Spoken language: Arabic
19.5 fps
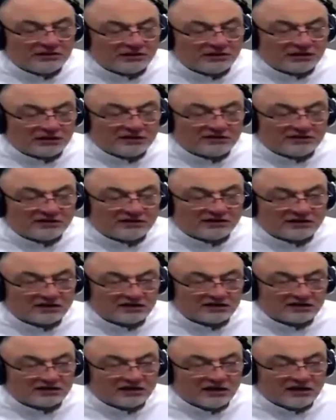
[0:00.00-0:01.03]
خلصت
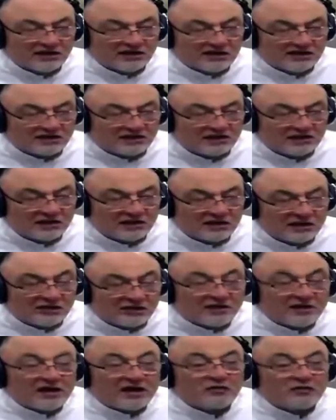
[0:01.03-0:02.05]
القصه خلاص
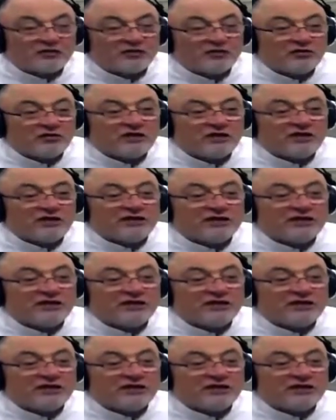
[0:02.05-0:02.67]
فانا عاوز اقول ايه